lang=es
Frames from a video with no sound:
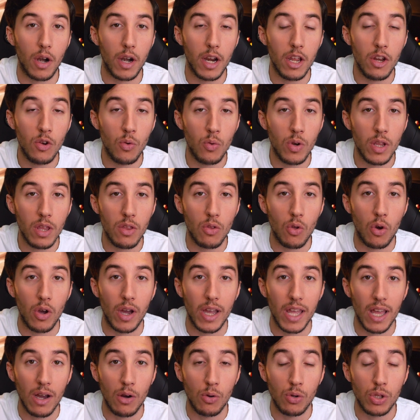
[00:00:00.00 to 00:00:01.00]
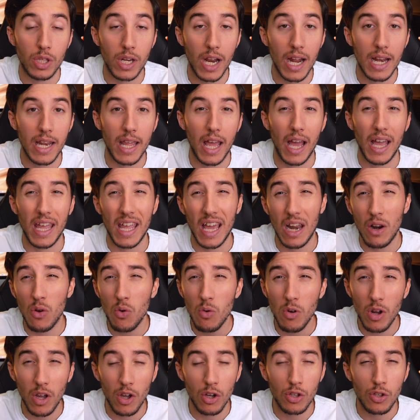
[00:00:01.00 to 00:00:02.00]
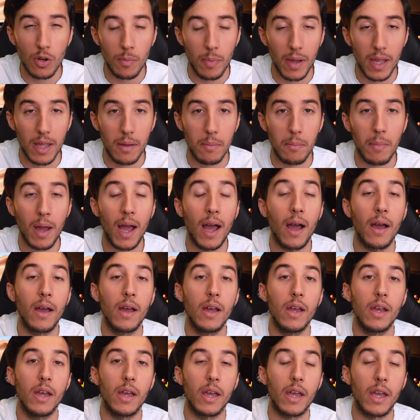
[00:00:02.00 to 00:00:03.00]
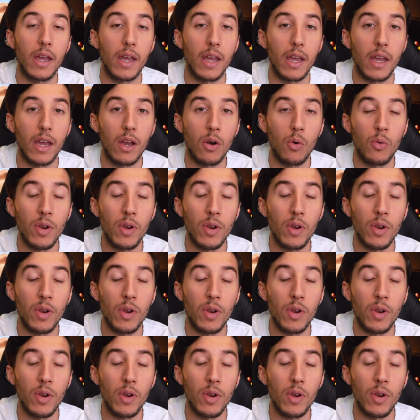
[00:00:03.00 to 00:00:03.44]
Reino Unido y Australia y algún que otro país más eh,